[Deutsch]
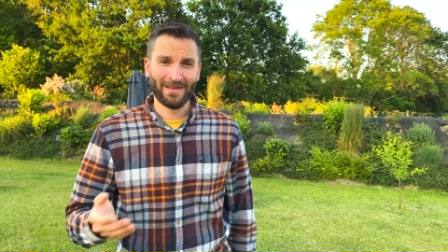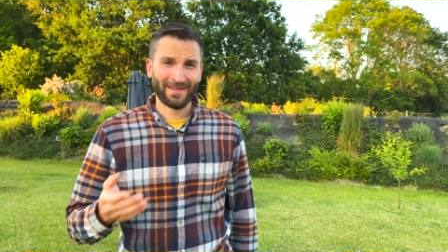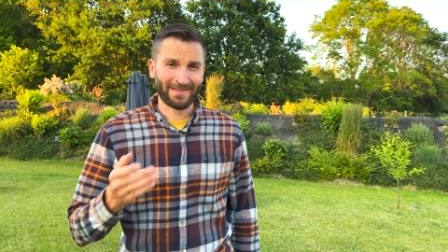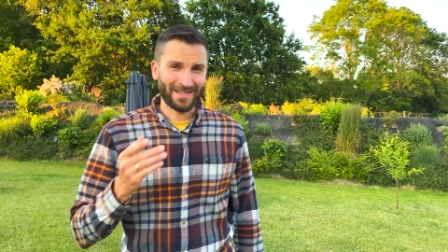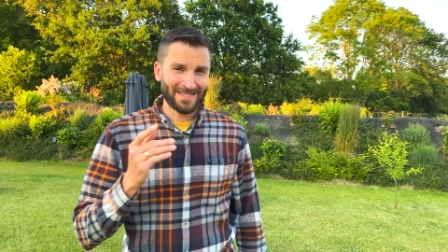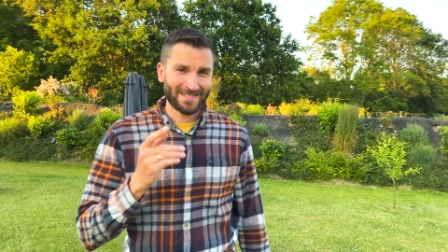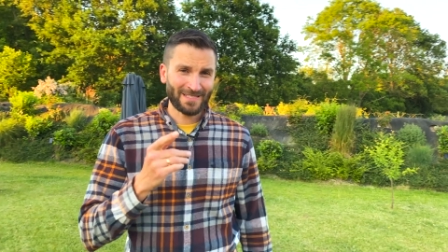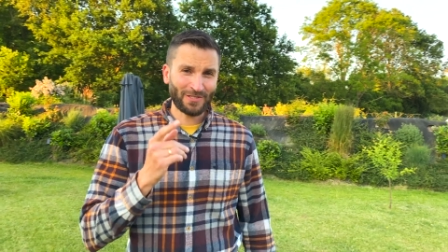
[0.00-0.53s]

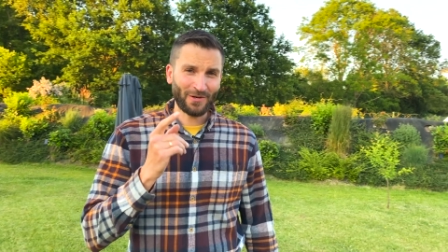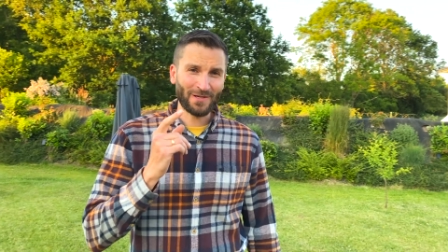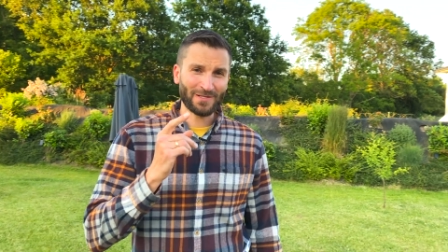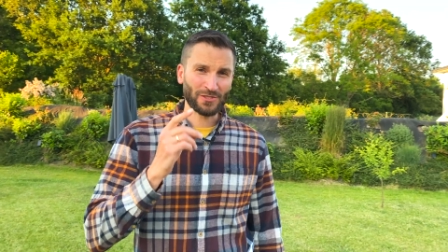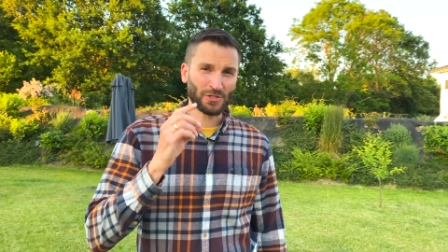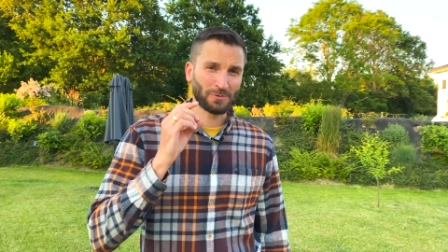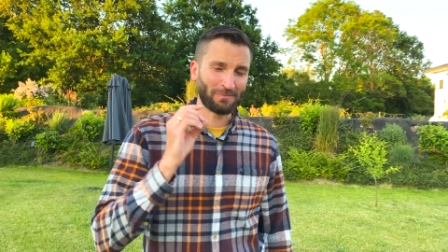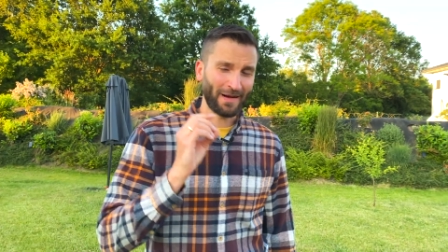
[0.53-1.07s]
Das sind heute
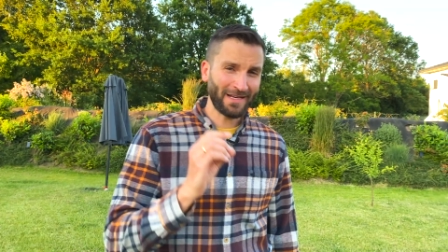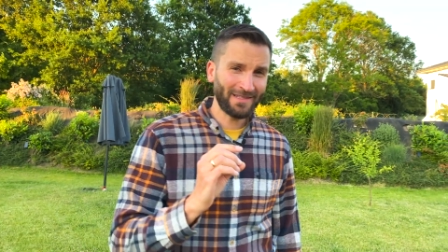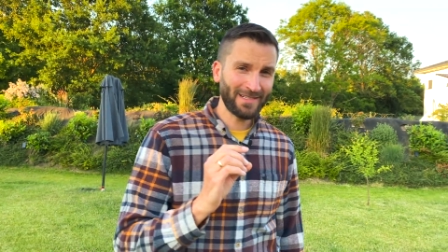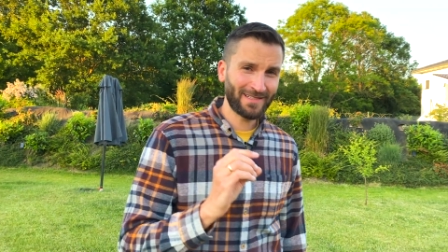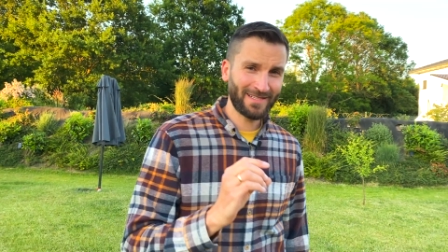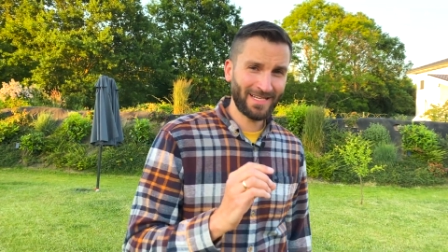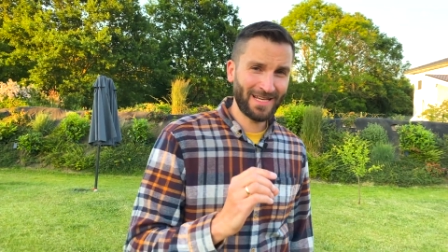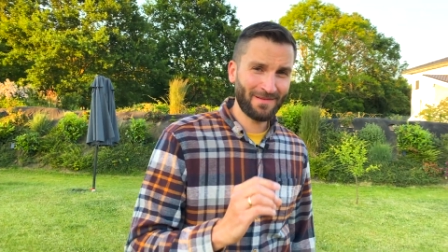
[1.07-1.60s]
spannende
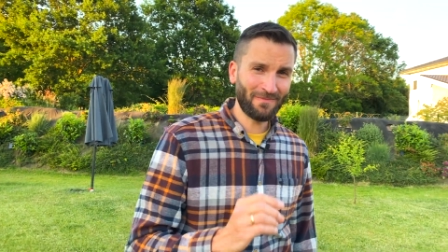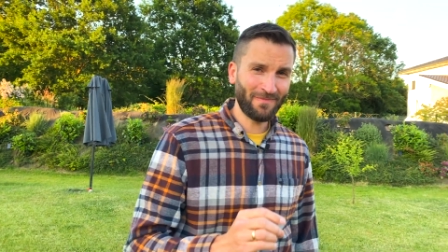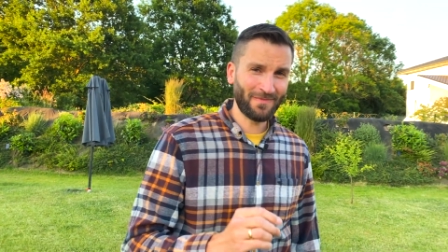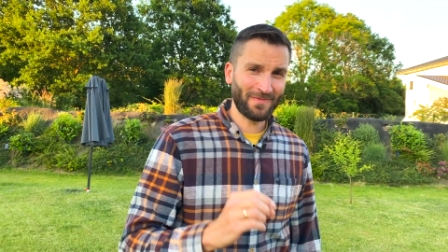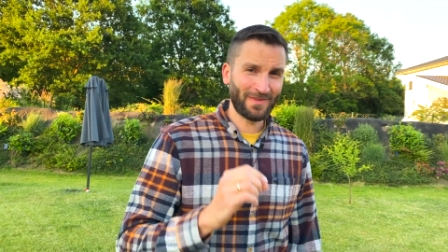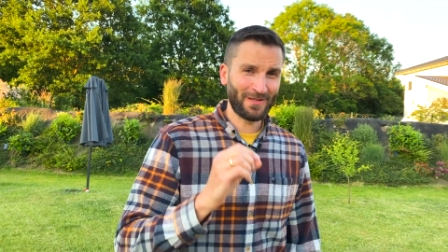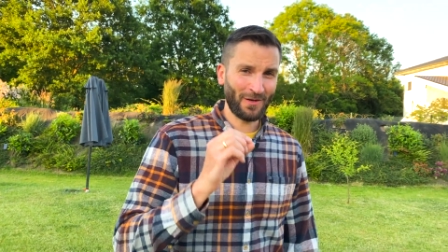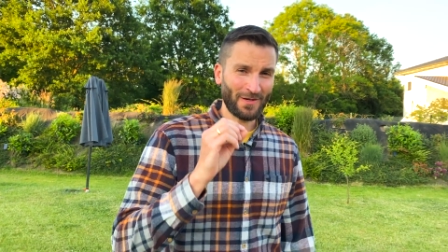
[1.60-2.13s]
Themen,
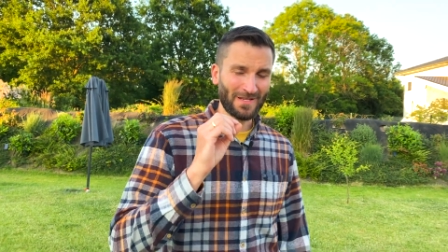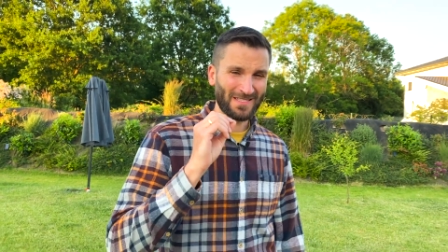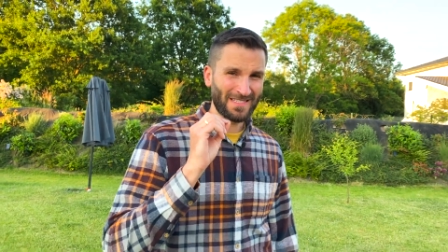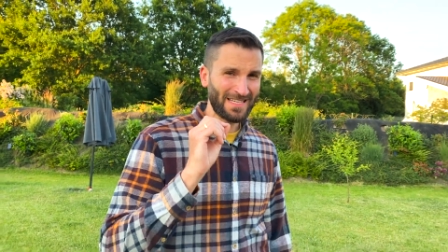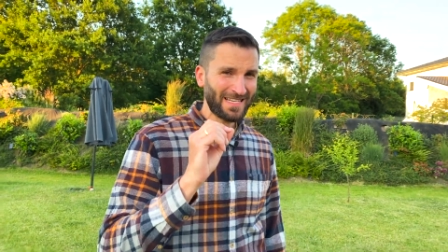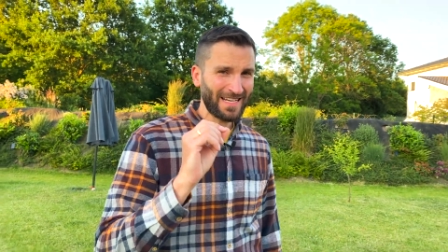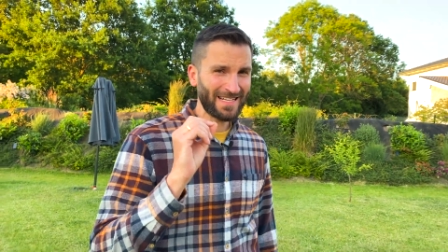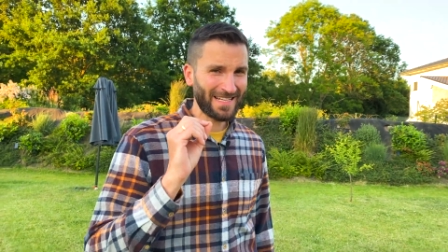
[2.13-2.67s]
die euch
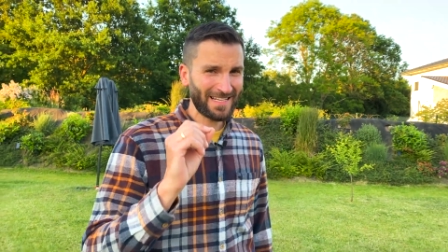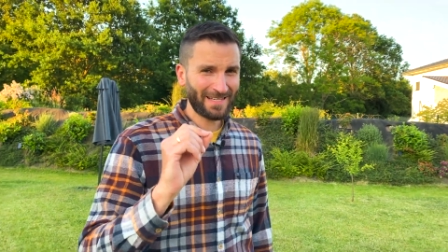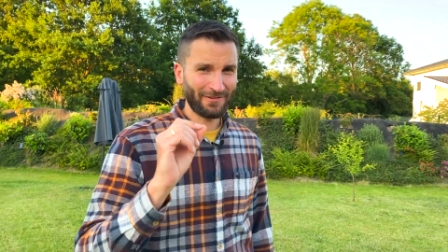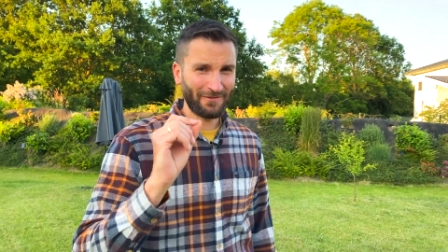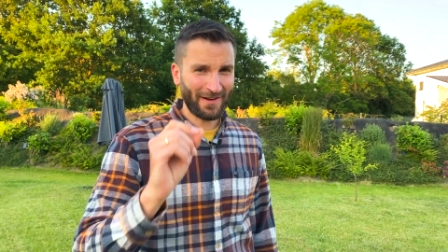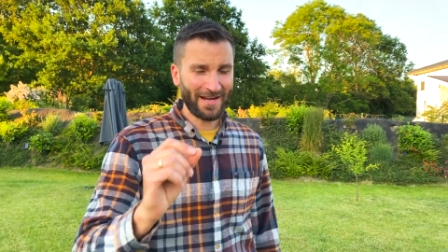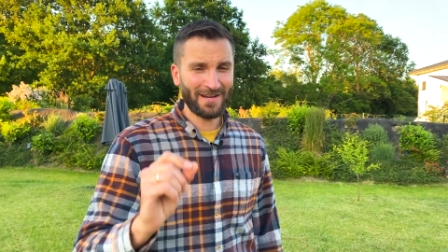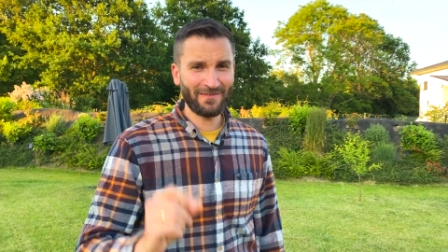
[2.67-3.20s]
sicherlich
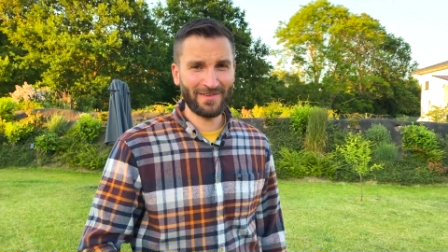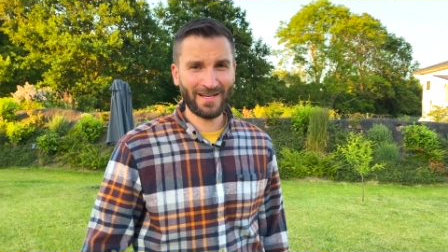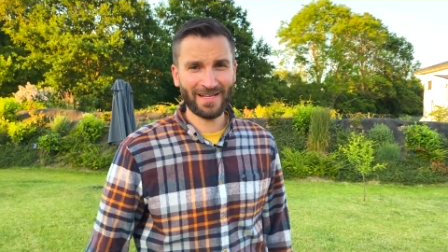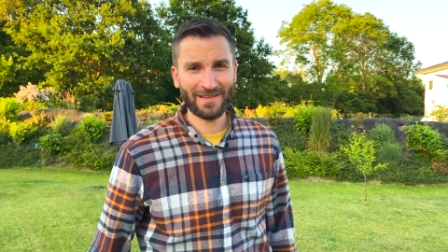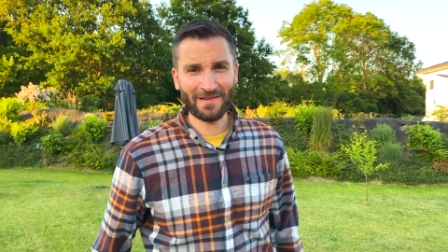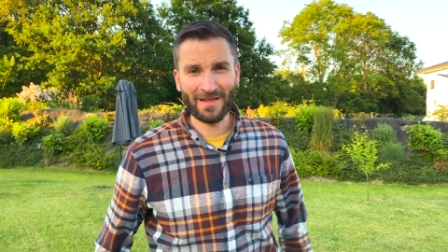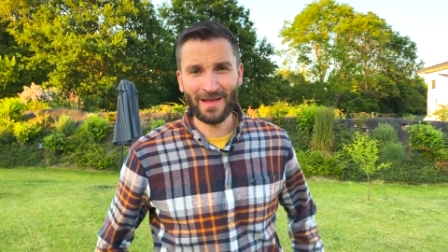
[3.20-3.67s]
gefallen werden.